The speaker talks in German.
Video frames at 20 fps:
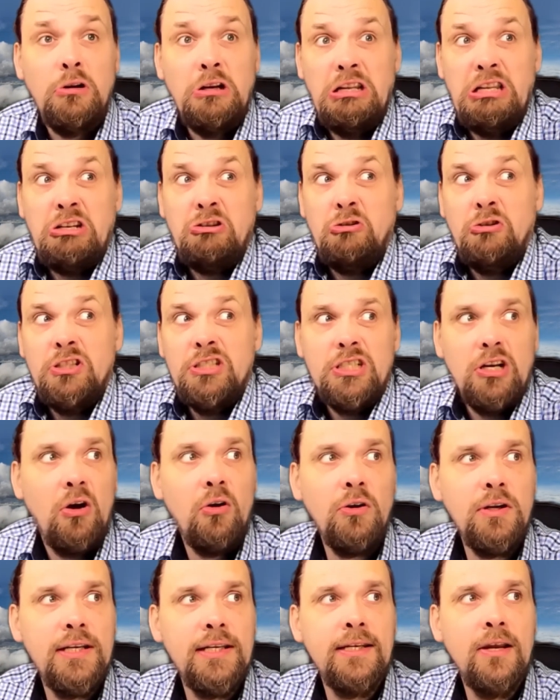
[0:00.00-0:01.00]
oder ich konnte es
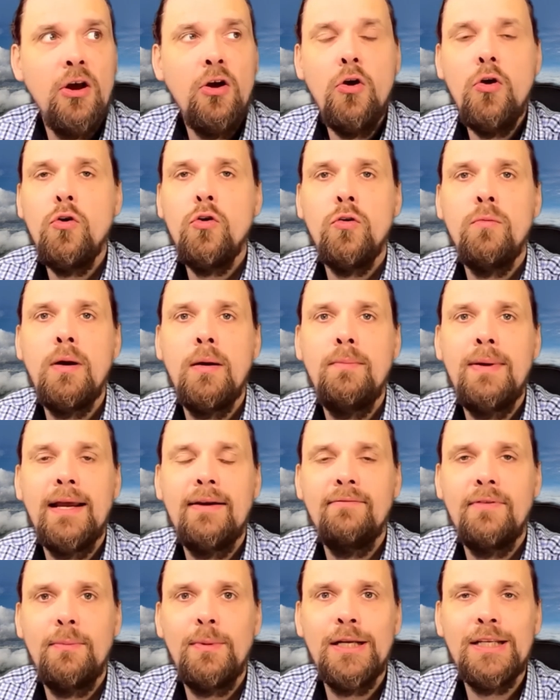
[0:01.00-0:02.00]
auch nicht
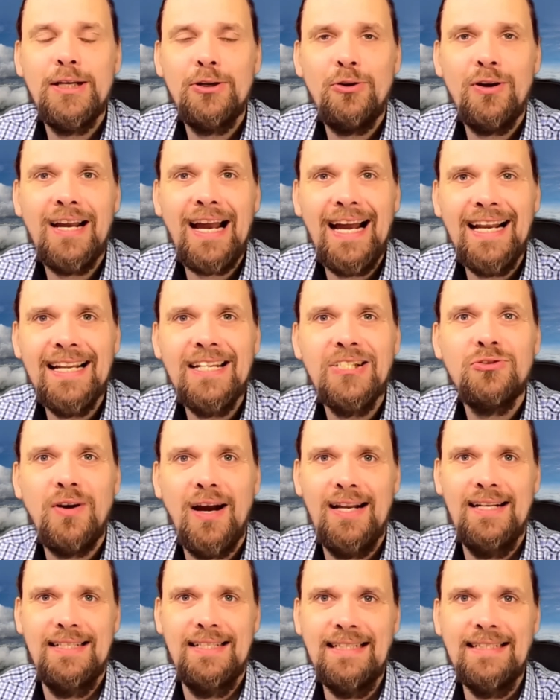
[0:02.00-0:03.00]
überblicken, weil man ja noch gar nicht
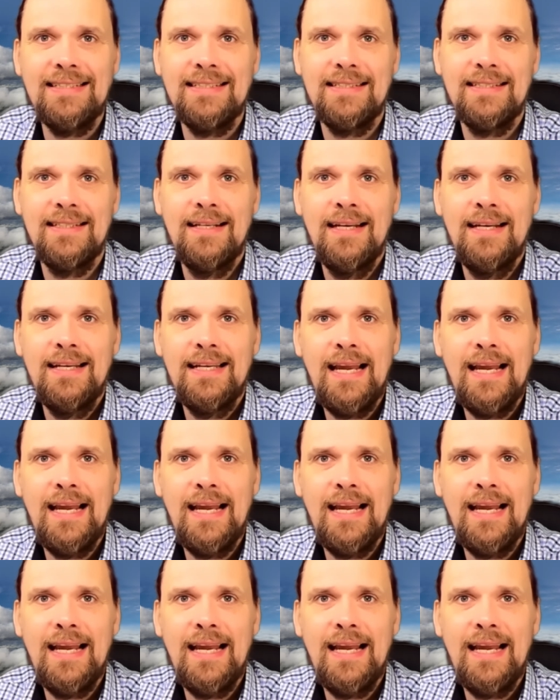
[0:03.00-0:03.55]
so alt ist.